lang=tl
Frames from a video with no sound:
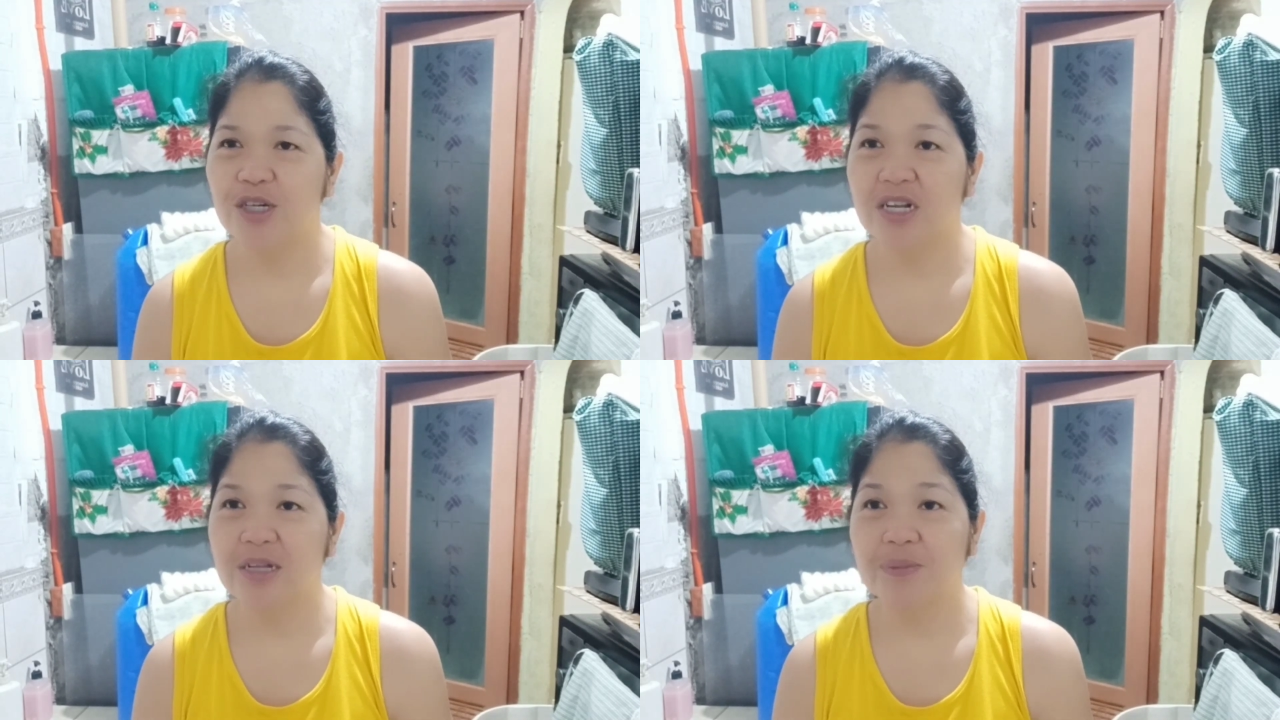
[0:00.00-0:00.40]

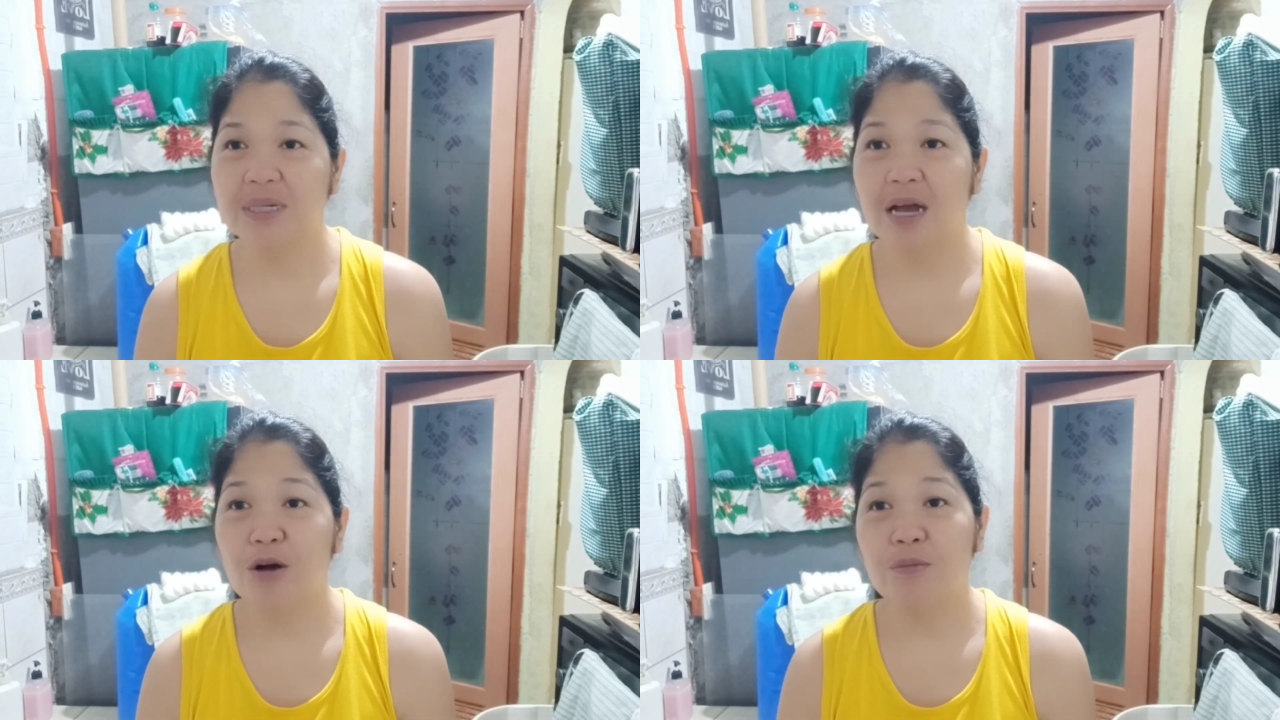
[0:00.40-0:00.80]
tapos na
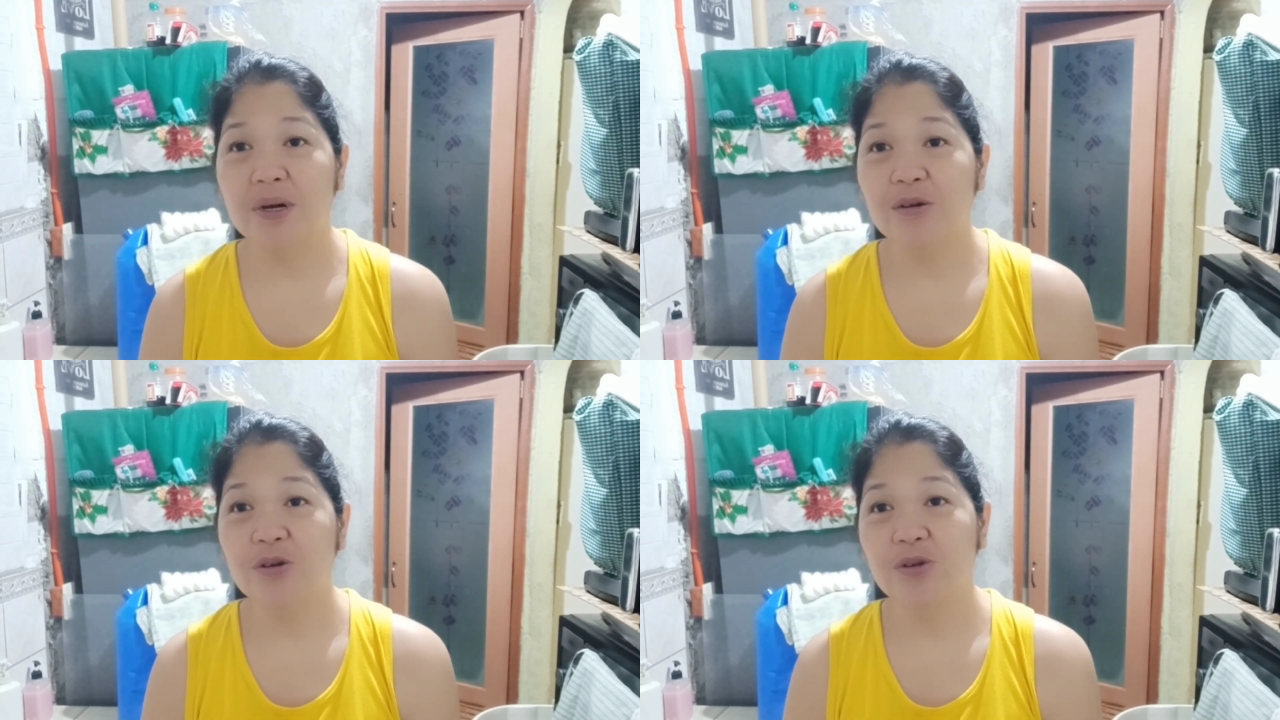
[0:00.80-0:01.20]
ako
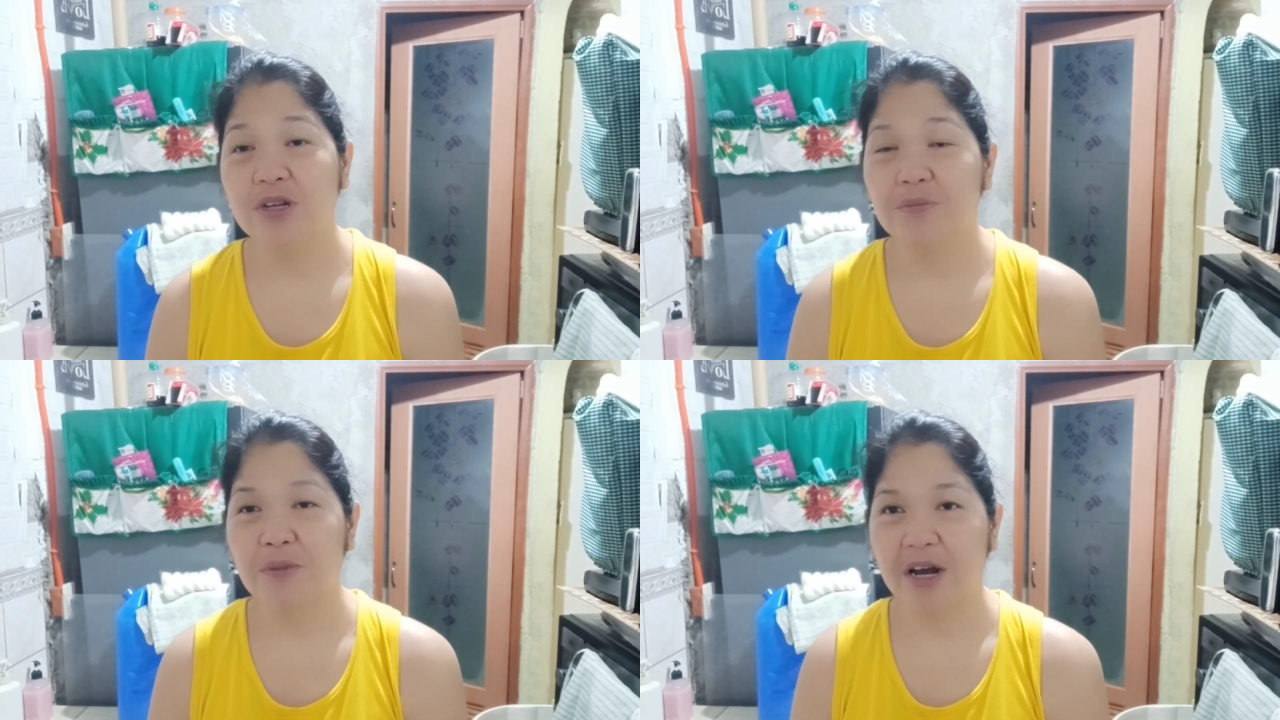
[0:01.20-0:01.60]
magluto ng
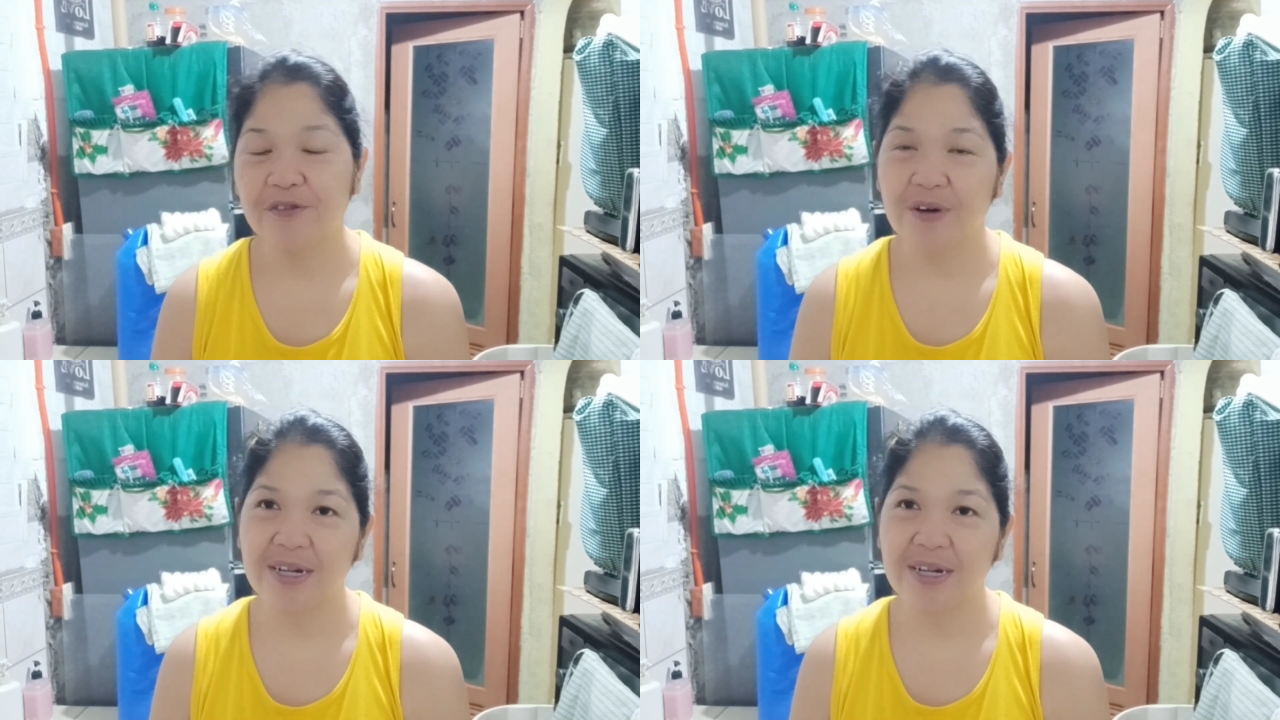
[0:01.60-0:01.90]
breakfast.